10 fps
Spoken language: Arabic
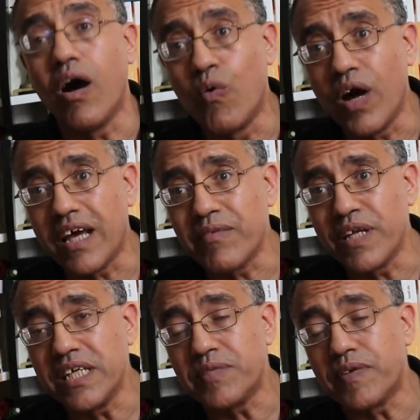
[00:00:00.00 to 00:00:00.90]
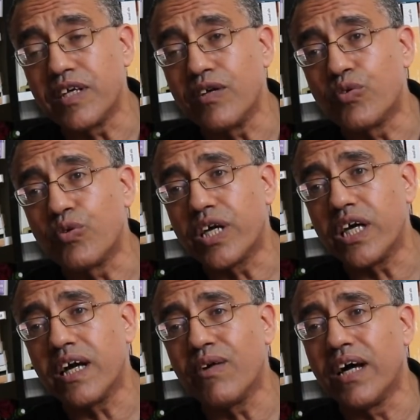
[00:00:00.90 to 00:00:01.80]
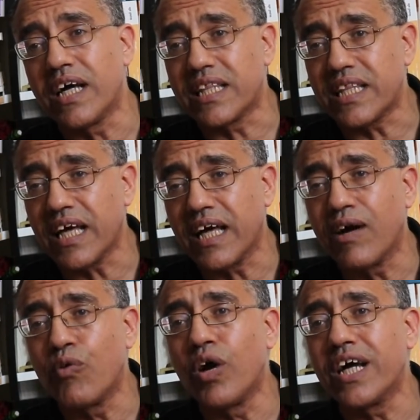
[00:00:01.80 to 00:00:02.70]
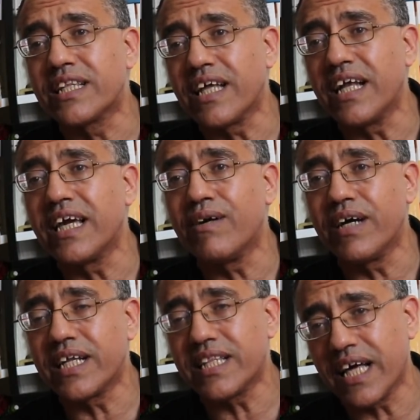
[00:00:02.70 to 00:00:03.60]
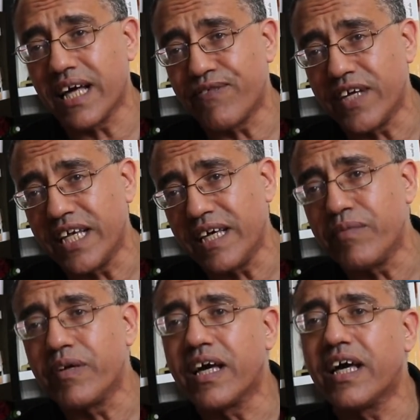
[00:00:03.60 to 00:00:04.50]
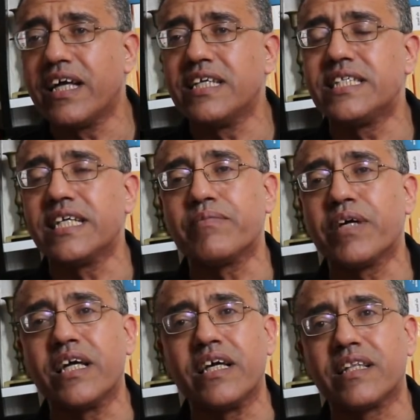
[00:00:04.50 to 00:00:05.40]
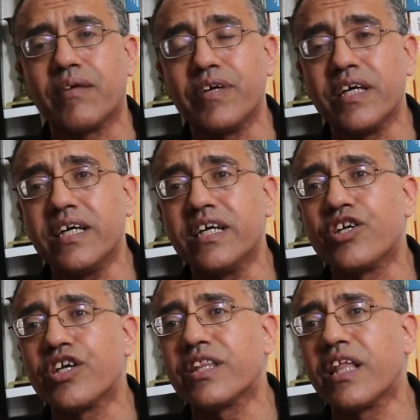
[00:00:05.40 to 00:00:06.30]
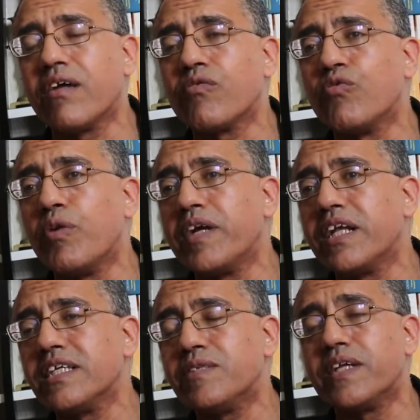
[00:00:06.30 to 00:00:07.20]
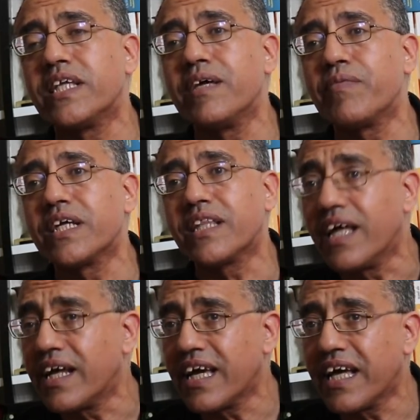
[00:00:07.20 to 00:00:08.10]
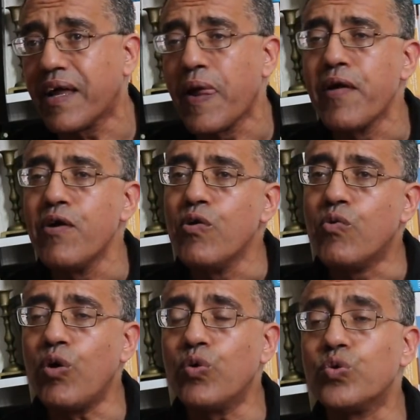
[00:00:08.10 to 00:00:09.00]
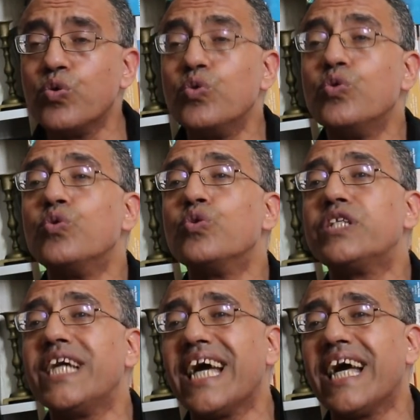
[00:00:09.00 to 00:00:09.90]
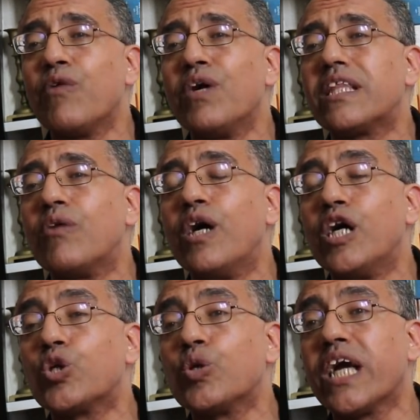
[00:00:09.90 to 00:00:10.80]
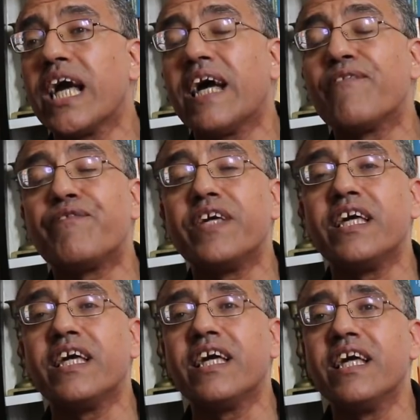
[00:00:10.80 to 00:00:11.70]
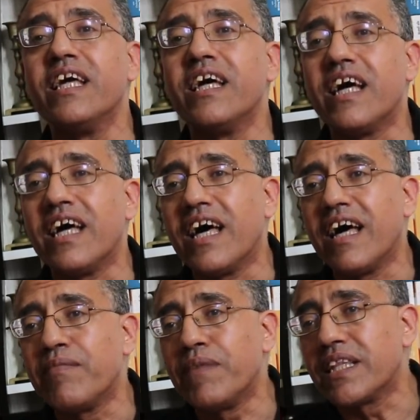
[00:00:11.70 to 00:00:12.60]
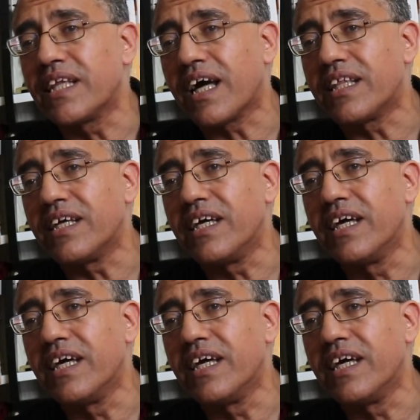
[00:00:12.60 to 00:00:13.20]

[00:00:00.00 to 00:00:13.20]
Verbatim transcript: أولا بالنسبة لتركيا وإرثها وإيطاليا وإرثها في ليبيا الاستعماري طبيعي جدا وبالنسبة لبريطانيا وحدودها وتواجدها في آه، منطقة